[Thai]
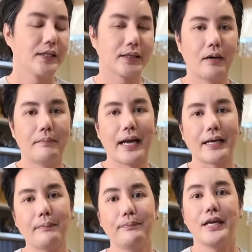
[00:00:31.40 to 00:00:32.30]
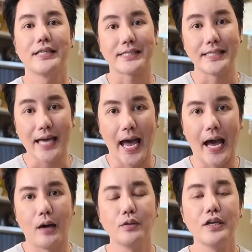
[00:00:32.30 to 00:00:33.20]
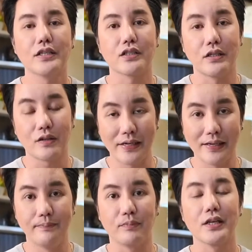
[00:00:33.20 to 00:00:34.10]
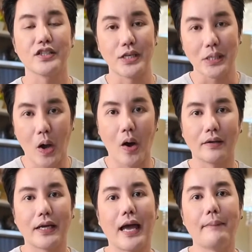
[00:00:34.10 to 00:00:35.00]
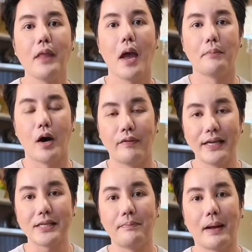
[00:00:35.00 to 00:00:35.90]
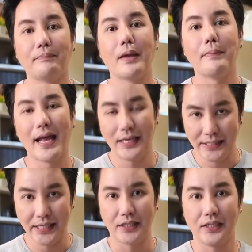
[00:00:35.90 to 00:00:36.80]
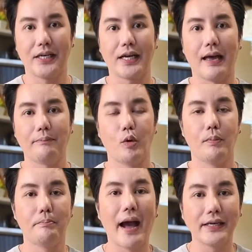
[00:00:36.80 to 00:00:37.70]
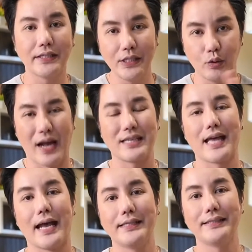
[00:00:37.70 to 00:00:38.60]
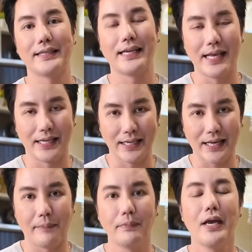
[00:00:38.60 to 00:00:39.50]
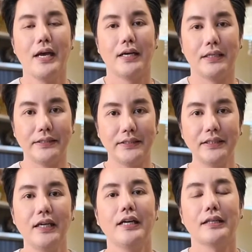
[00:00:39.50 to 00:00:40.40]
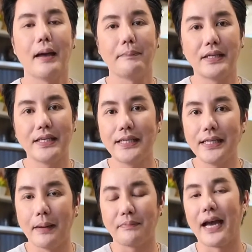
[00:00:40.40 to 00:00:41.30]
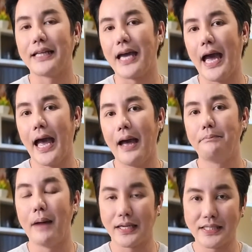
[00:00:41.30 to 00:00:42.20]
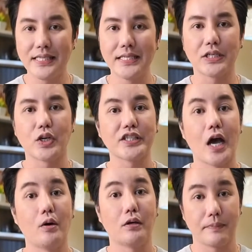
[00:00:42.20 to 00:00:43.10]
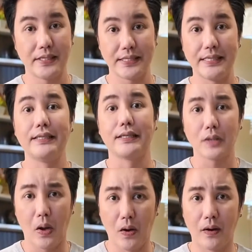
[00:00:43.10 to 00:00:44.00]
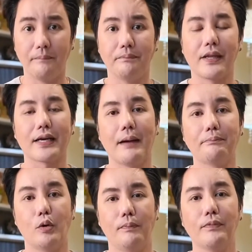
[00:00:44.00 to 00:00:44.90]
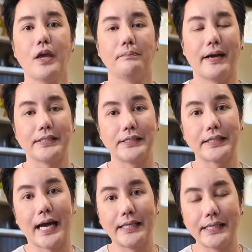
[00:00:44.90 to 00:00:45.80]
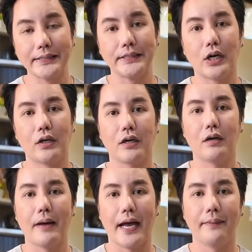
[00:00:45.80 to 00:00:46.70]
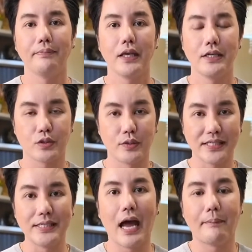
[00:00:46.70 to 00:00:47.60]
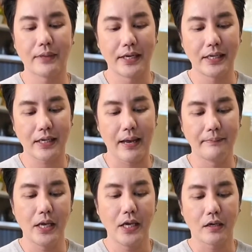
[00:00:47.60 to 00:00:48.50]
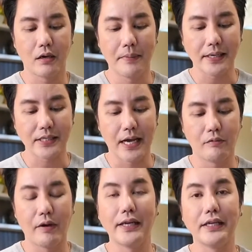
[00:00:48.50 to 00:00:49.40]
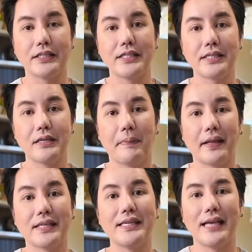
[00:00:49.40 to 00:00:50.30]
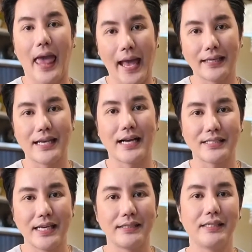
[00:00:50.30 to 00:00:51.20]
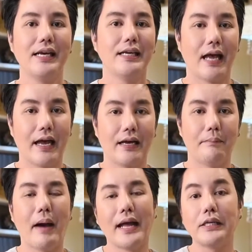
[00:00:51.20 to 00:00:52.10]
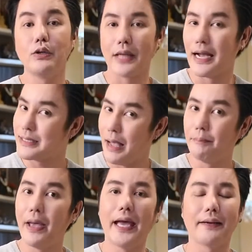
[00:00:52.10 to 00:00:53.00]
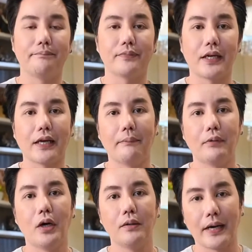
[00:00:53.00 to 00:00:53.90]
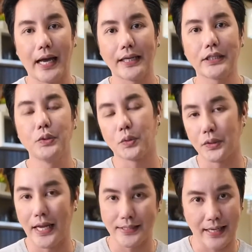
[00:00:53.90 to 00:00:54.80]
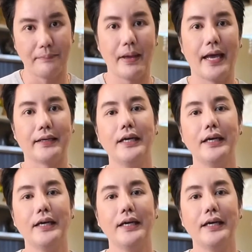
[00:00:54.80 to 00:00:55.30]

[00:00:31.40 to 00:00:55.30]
ต่อมาครับสีขาวสีครีมสีทองนะครับเหมาะไว้สำหรับในบ้านเรือนนะครับผมบ้านที่อยู่อาศัยนั่นเองนะครับหรือถ้าเป็นที่ที่ทำการค้าบางที่ก็จะเอาออกเป็นสีเหลืองทองนะครับผมหมายถึงการเรียกเงินทองเข้ามาส่วนสีดำนั้นนะครับเขามักจะไว้ในที่ที่เป็นที่แรงอย่างเช่นบ้านที่อยู่ทางสามแพร่งนะครับห้องพระที่อยู่ตรงทางสามแพร่ง